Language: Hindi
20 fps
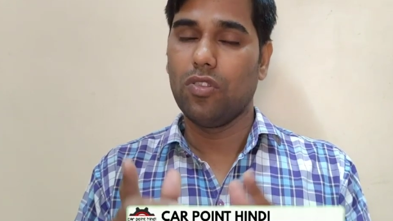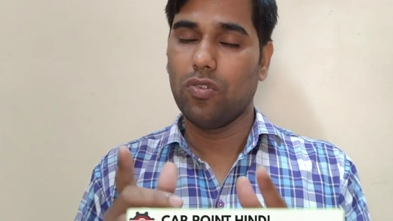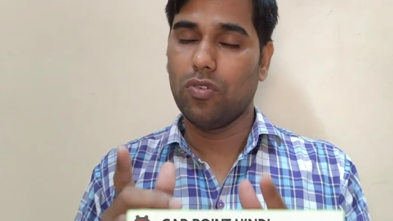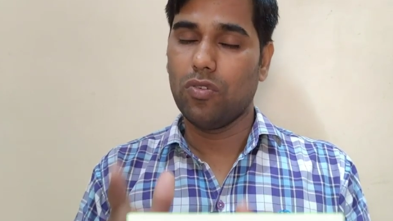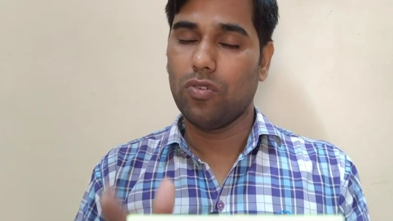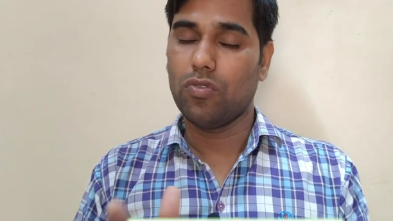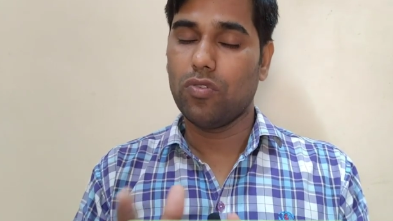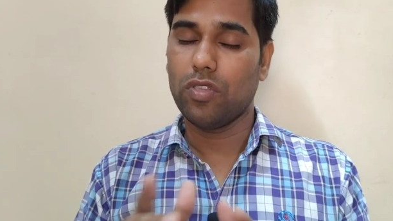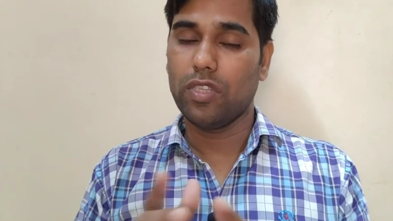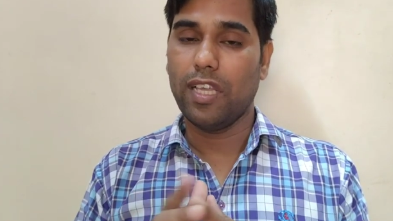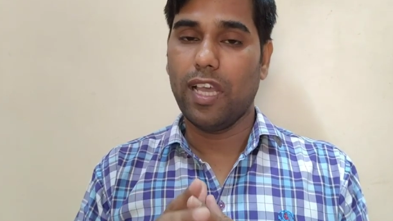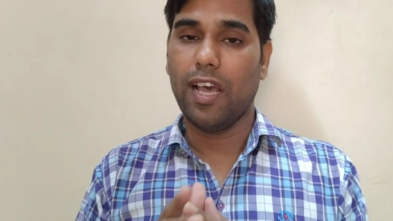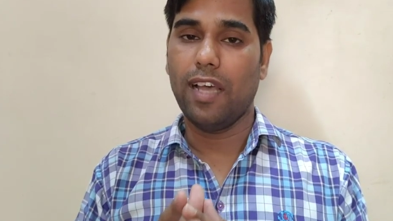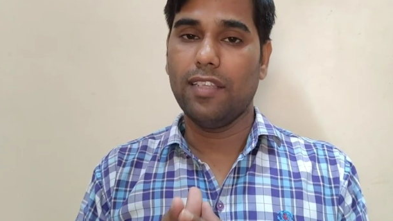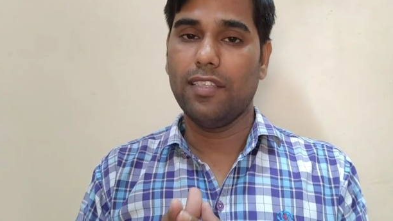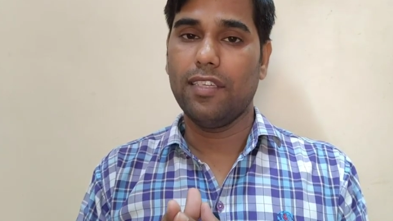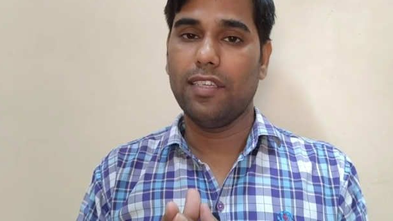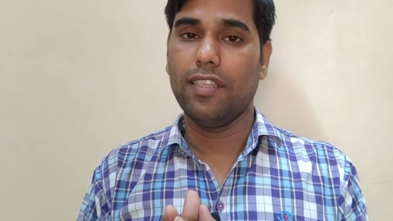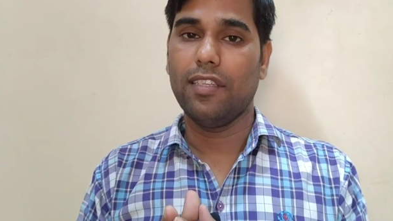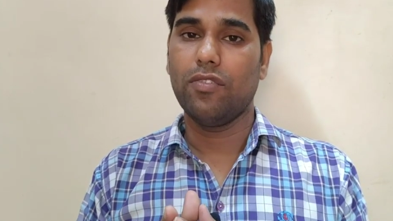तो दोस्तों
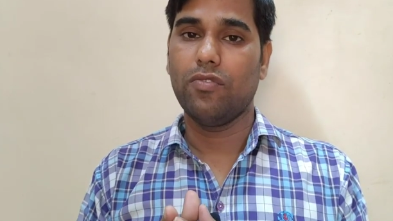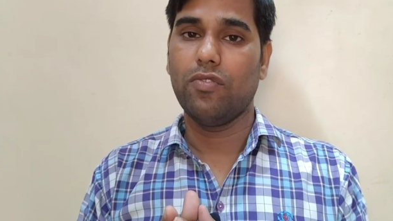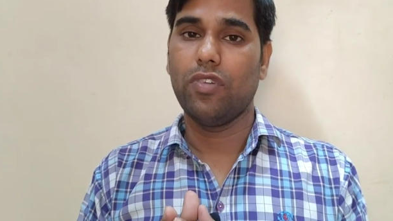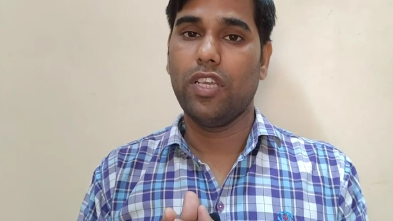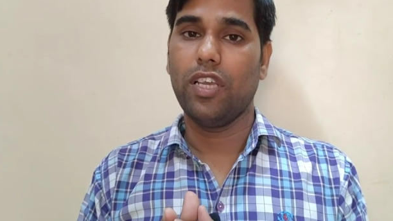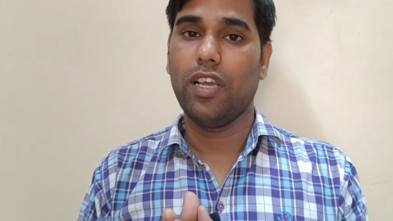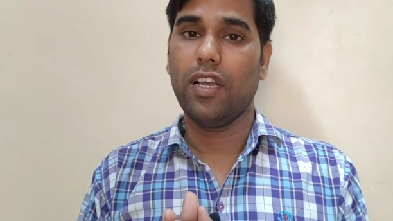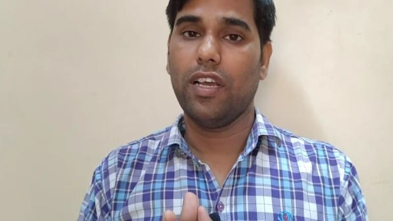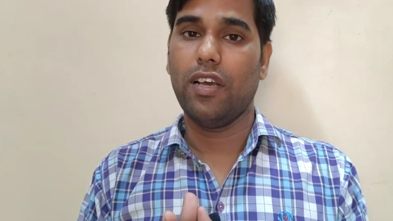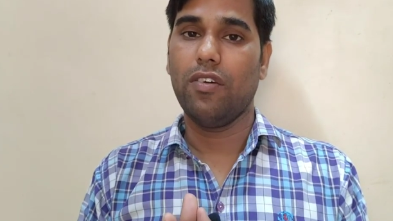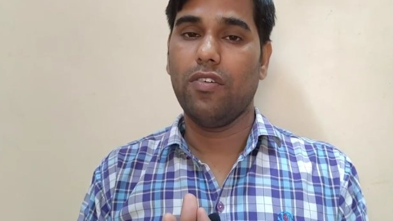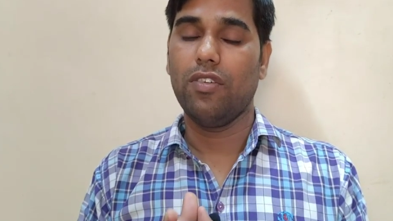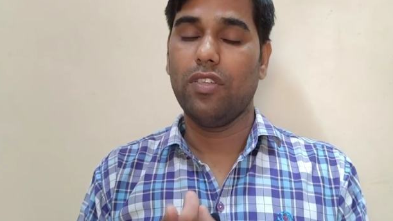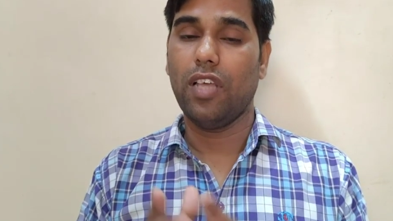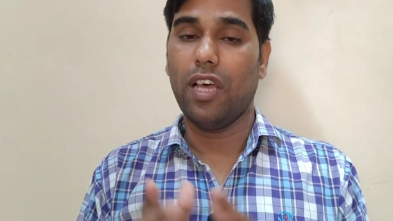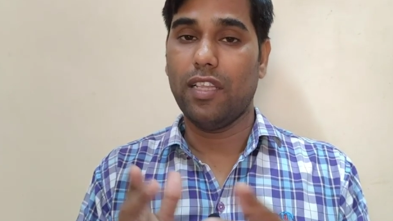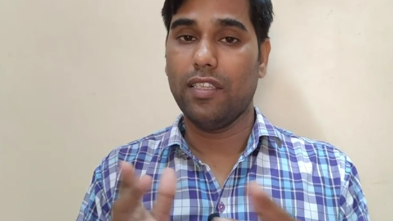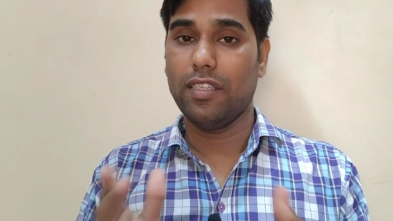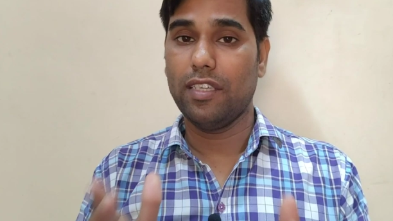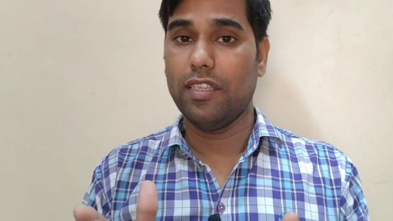ध्यान से सुनिएगा और
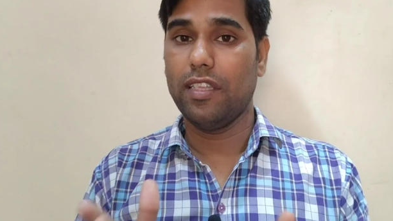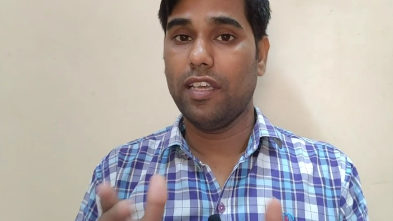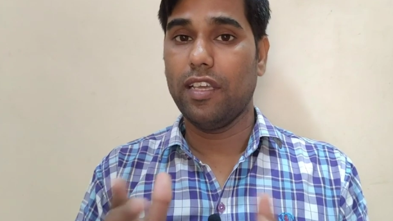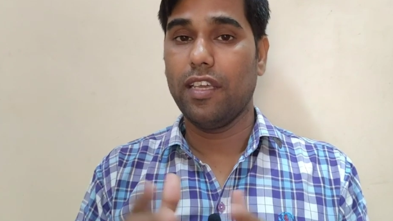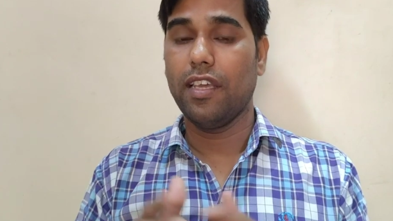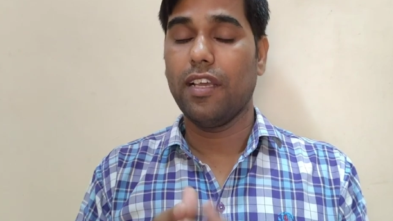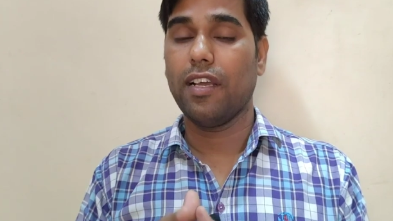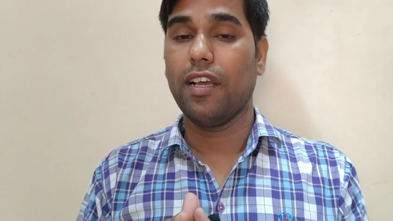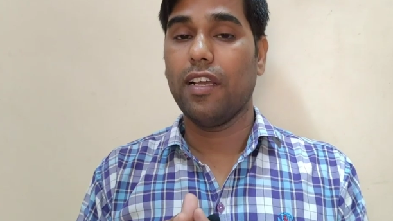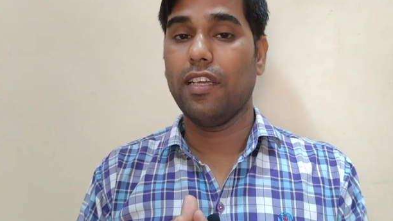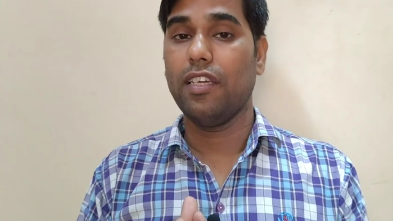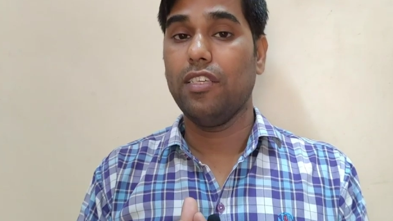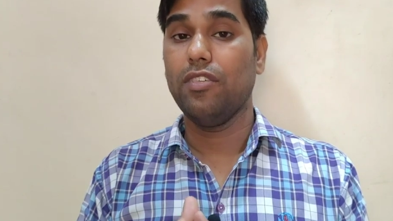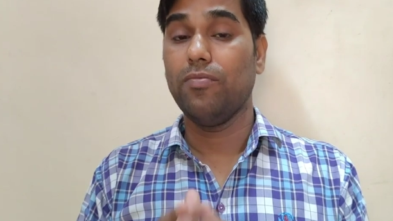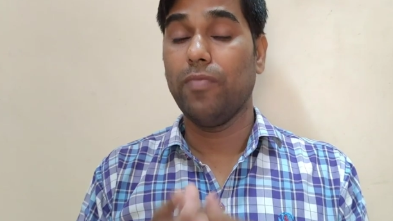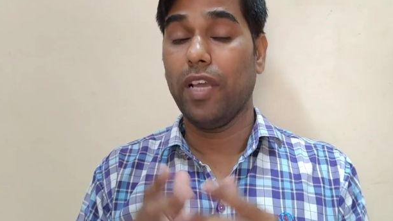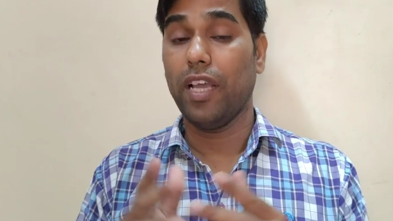ध्यान से देखिएगा कि